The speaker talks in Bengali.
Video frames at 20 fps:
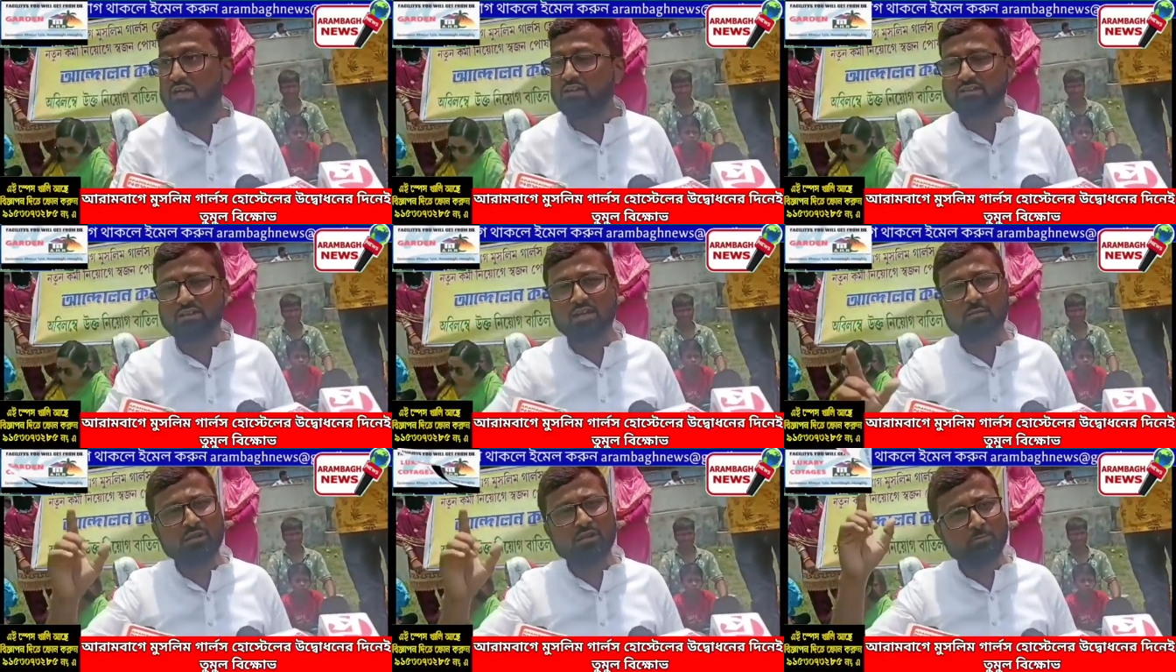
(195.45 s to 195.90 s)

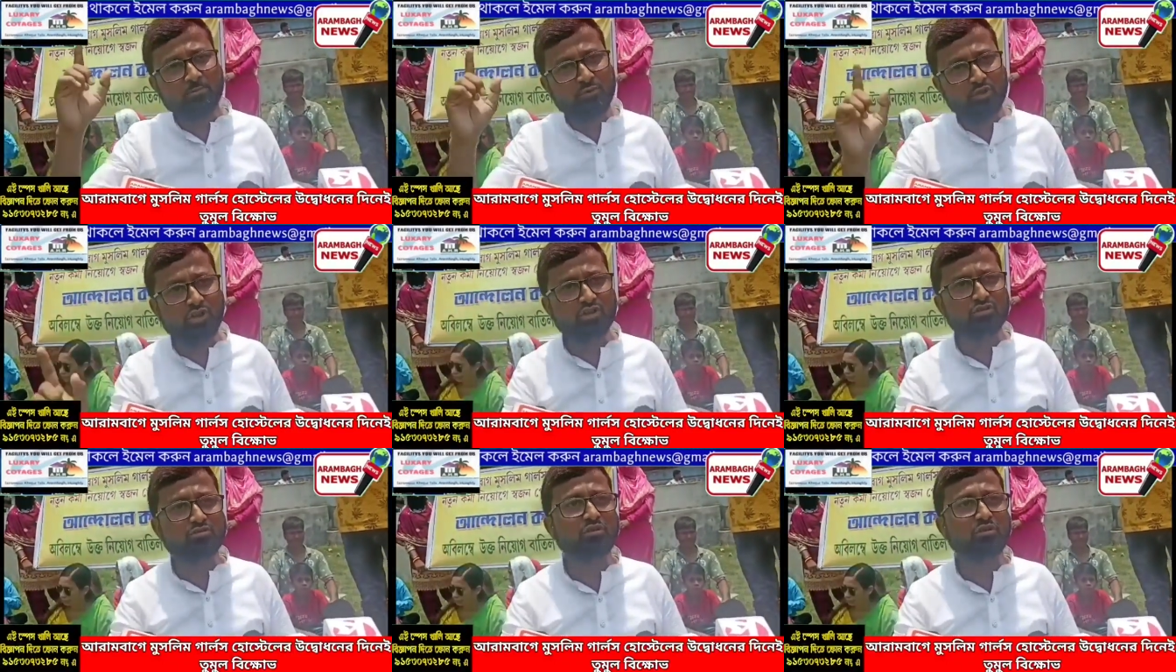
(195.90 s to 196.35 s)
আজকে আমরা
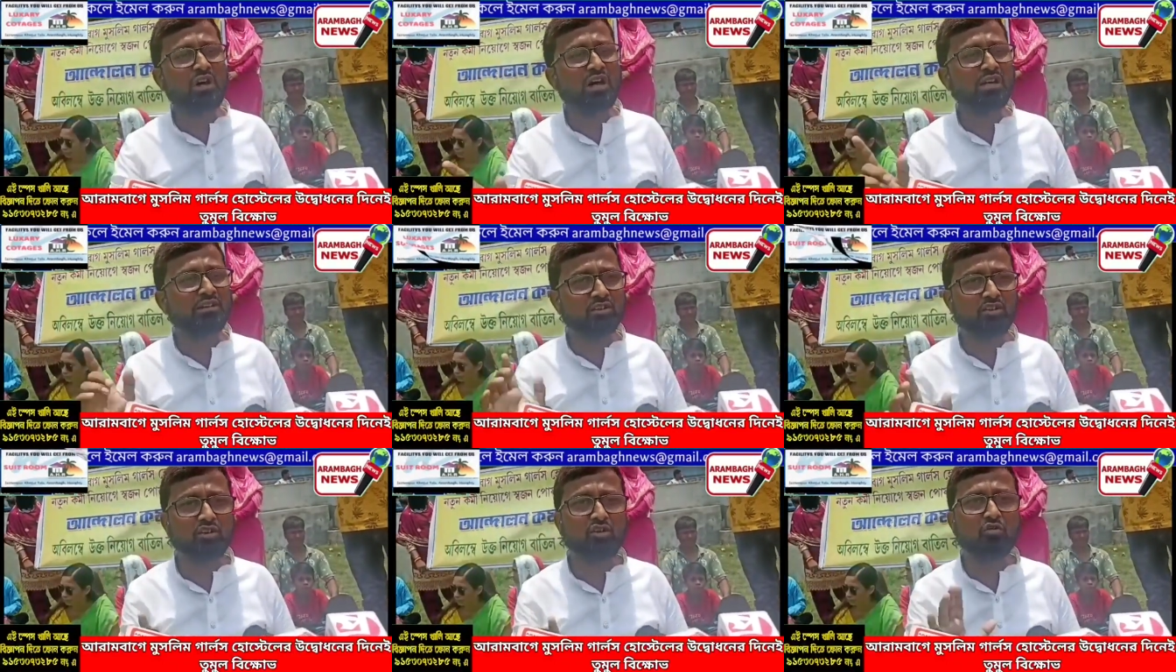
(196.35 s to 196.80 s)
বৃহত্তর
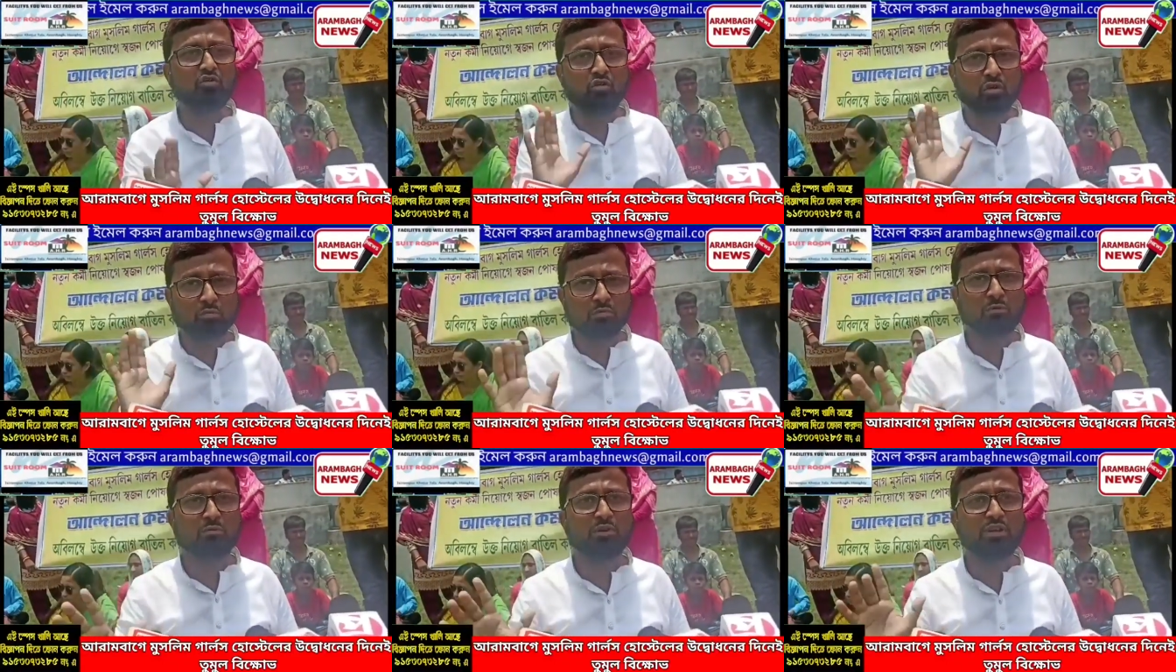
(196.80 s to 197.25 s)
আন্দোলন
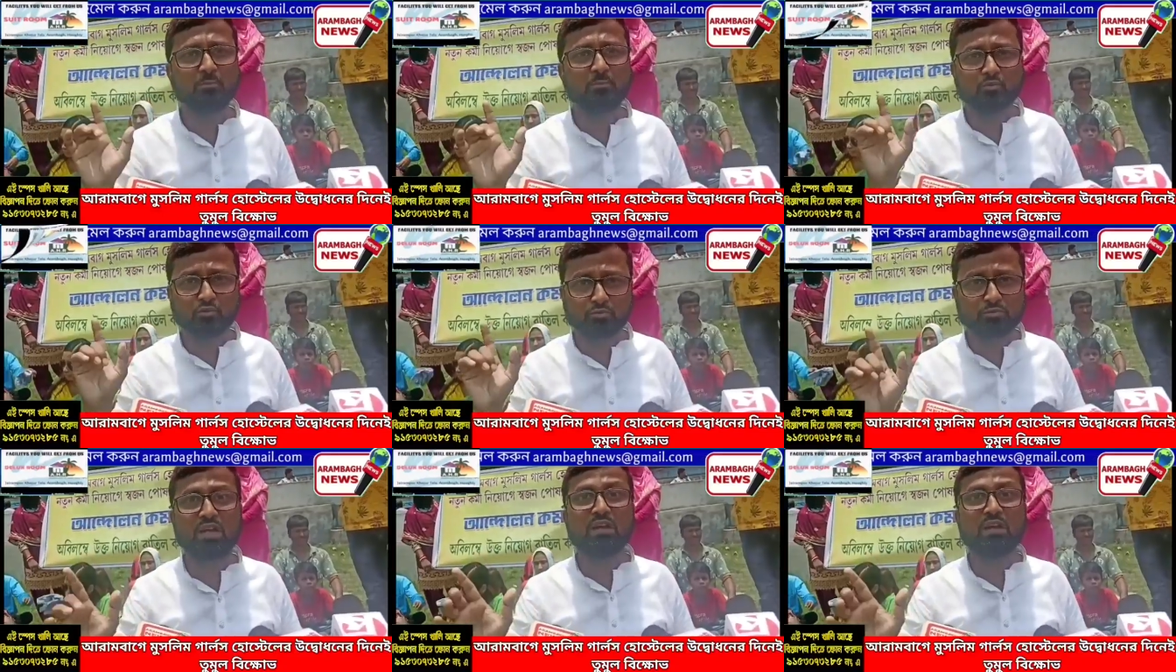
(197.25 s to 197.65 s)
করব বলে